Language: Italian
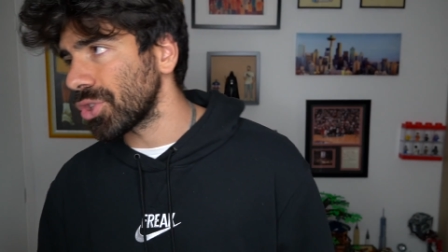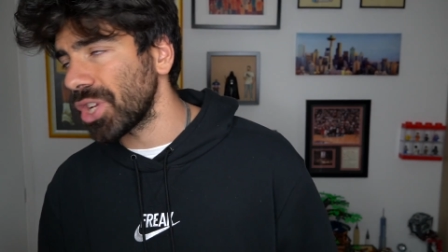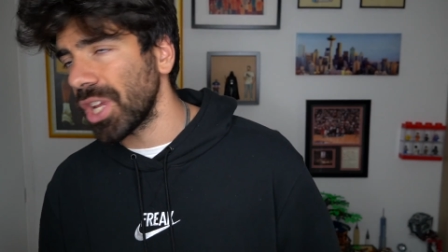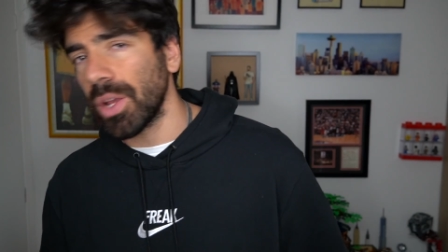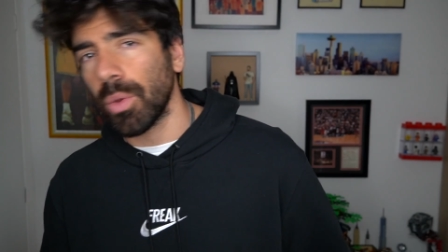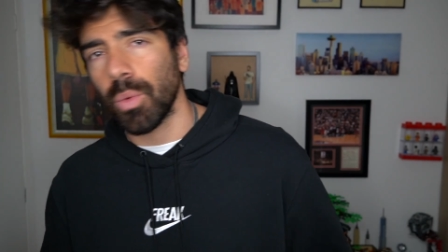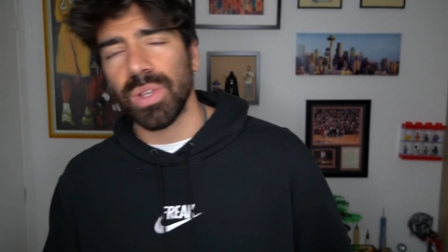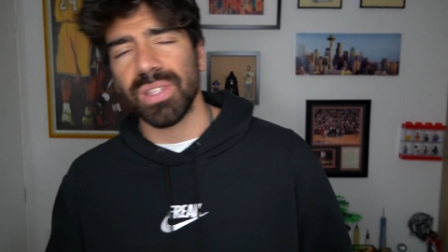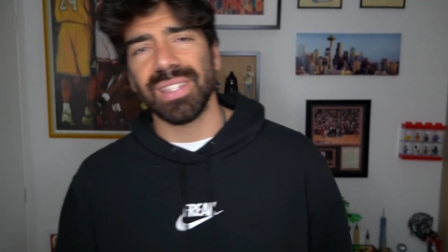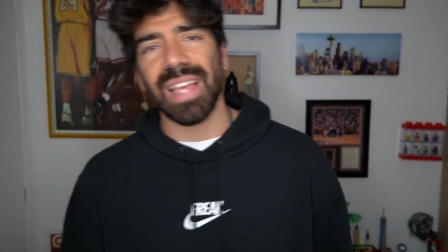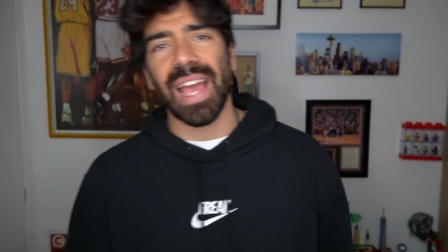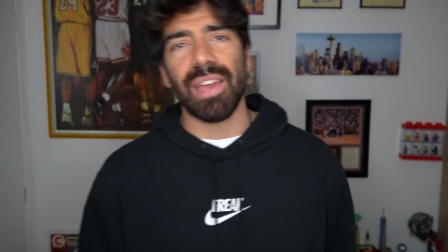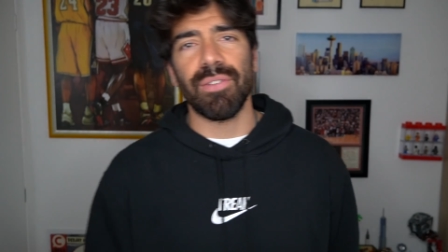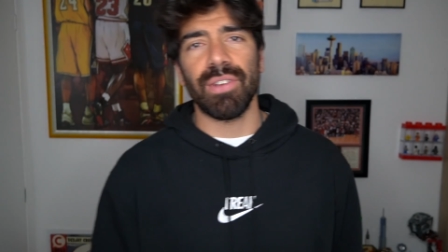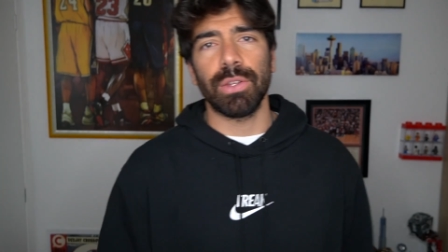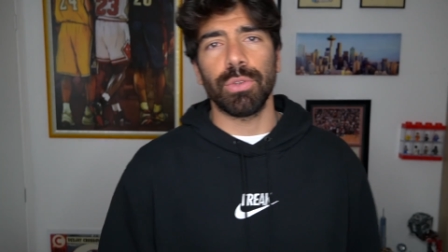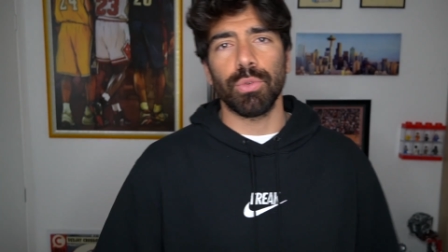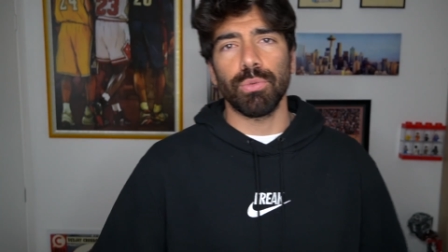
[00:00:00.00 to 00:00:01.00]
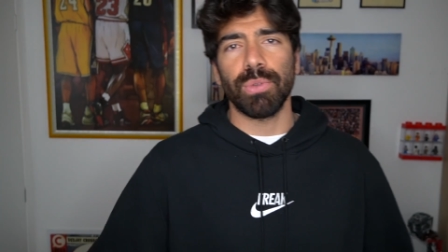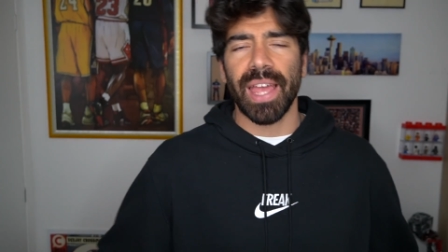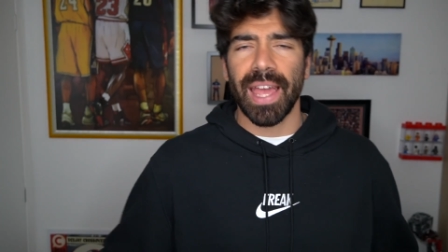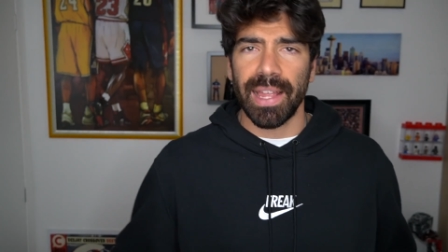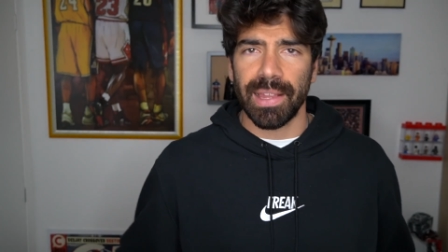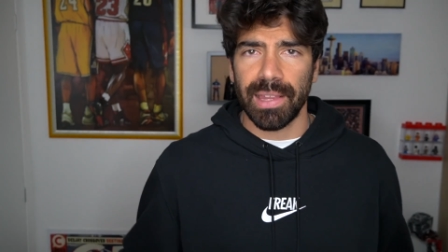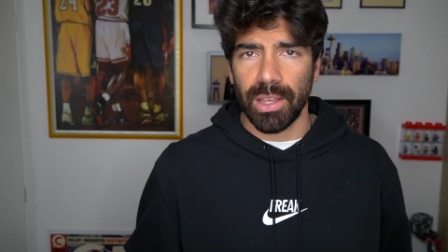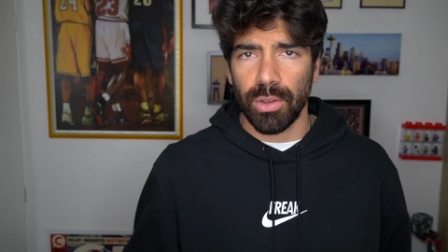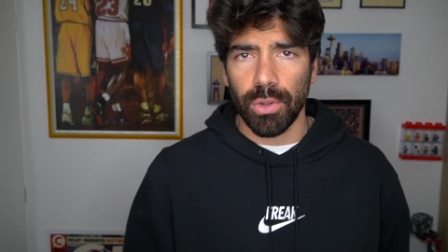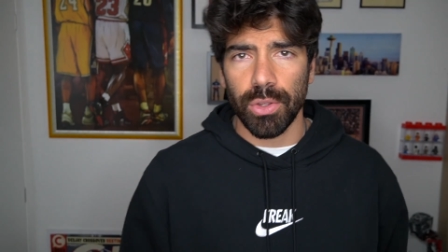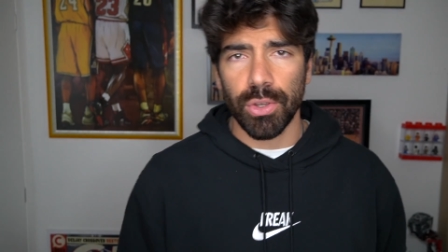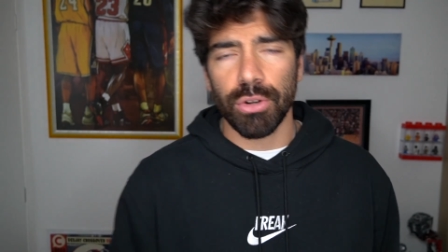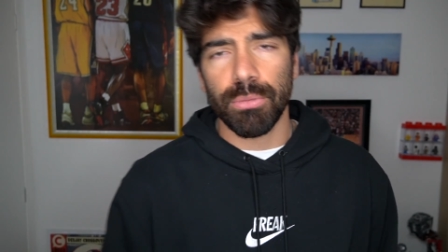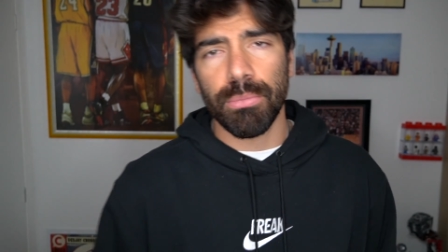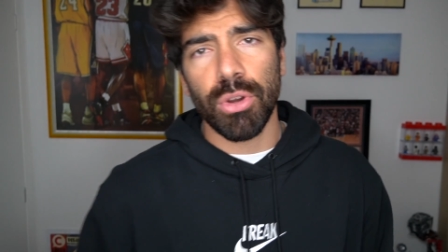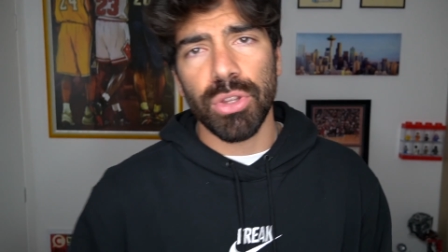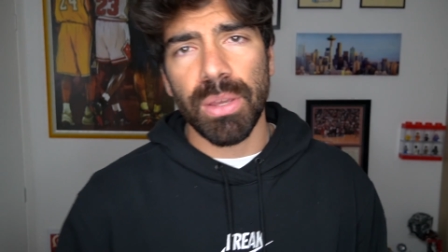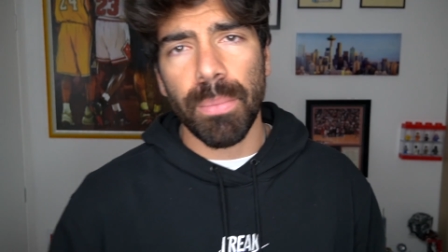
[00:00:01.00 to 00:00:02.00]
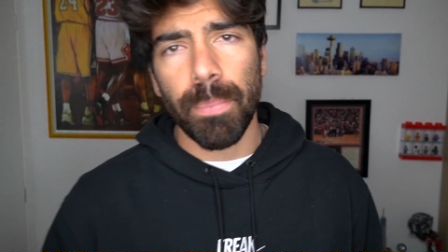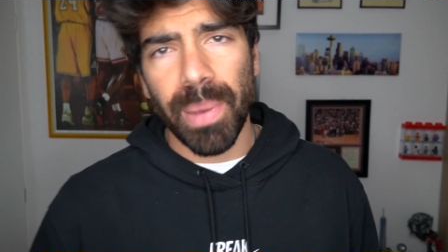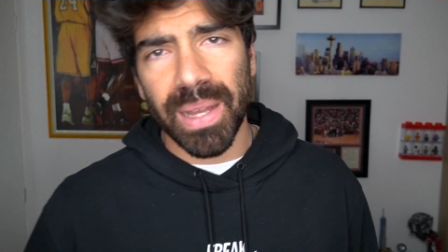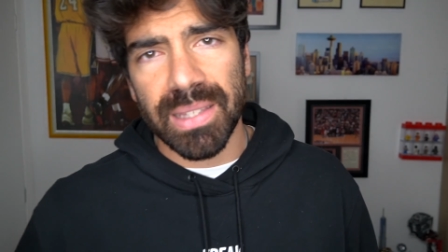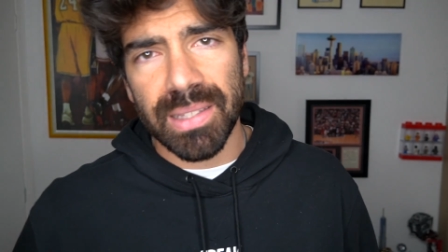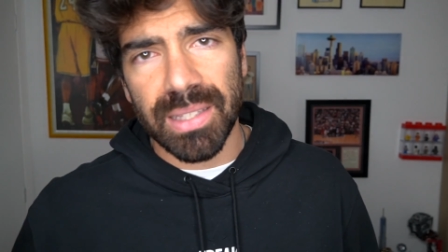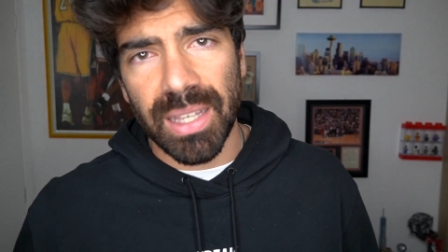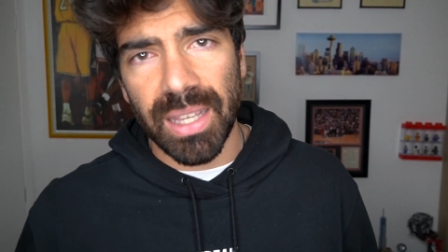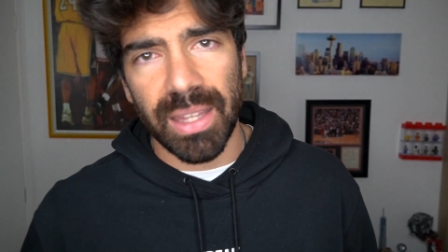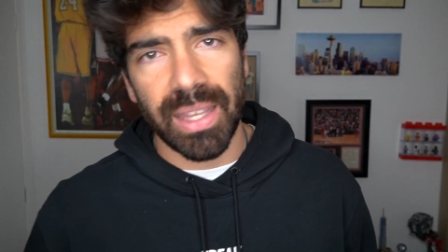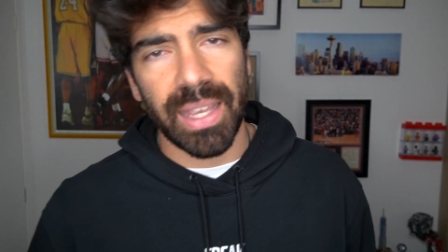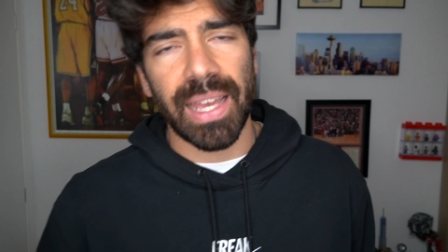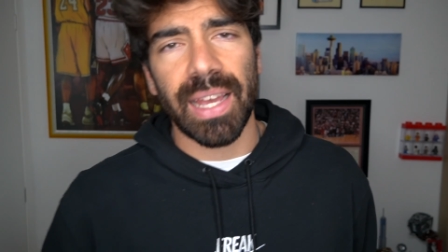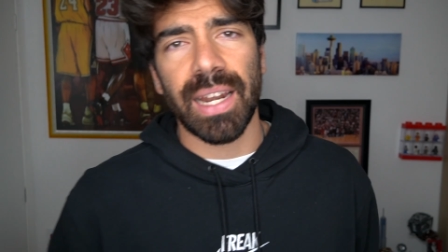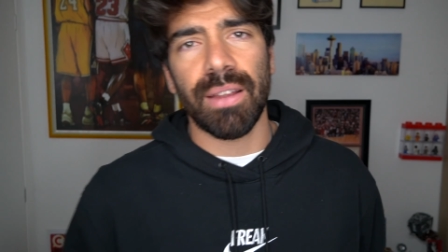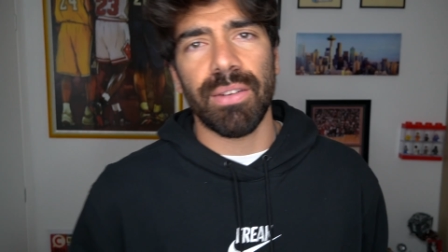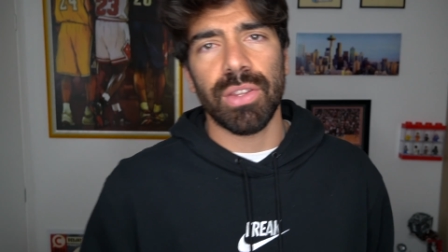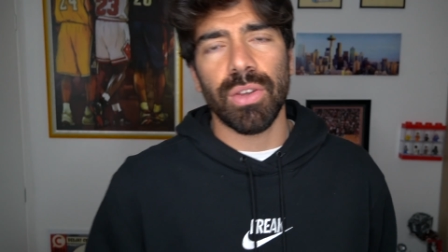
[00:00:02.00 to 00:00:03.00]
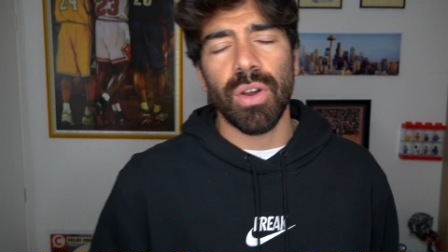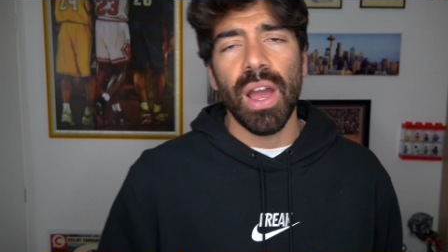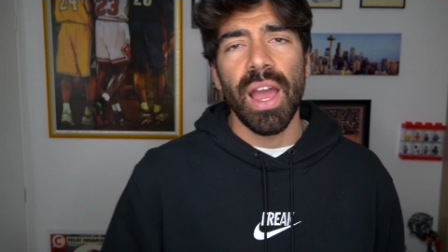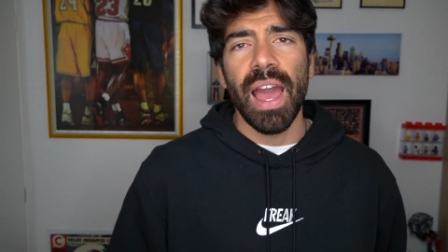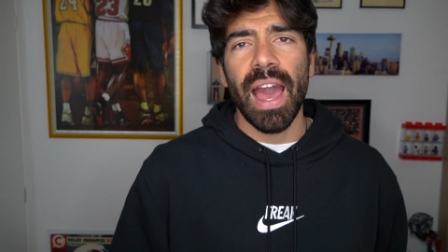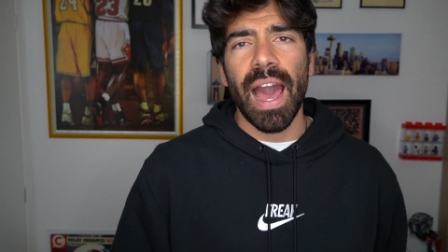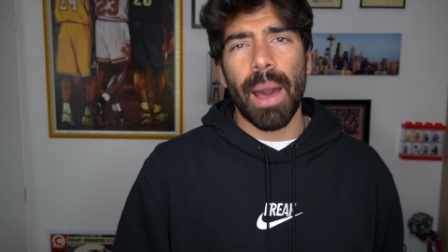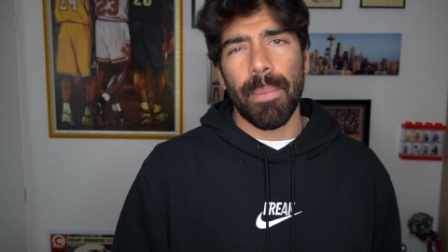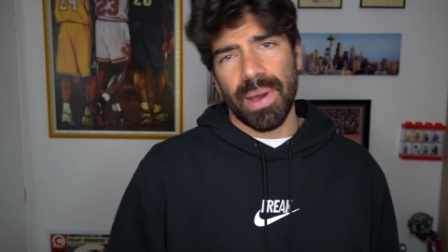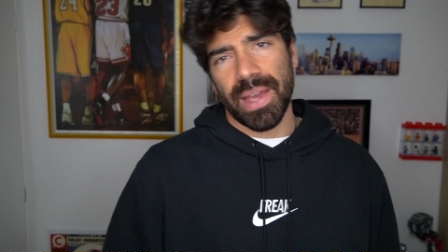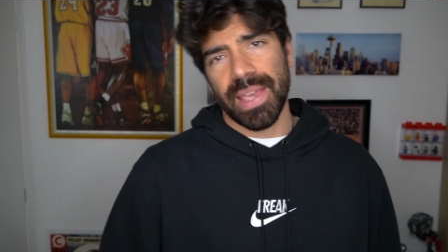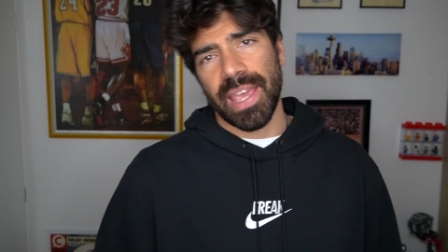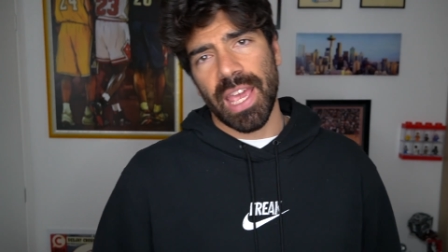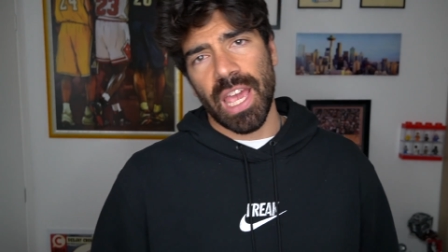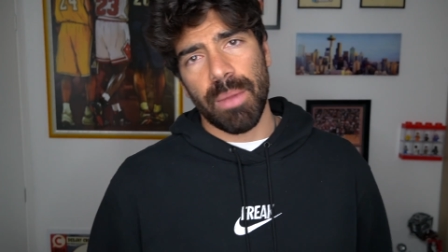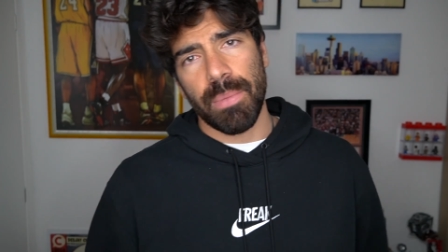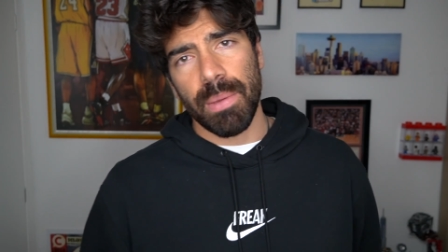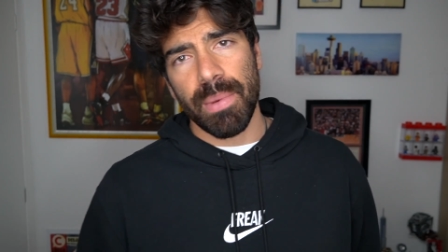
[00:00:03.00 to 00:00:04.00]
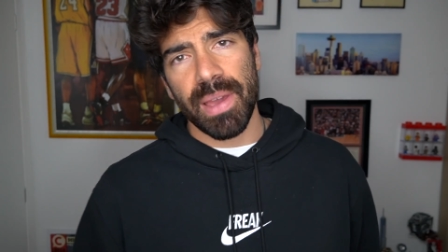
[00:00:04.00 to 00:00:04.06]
5, 6, 21 anni con gli ormoni impazziti che arrivano a Miami.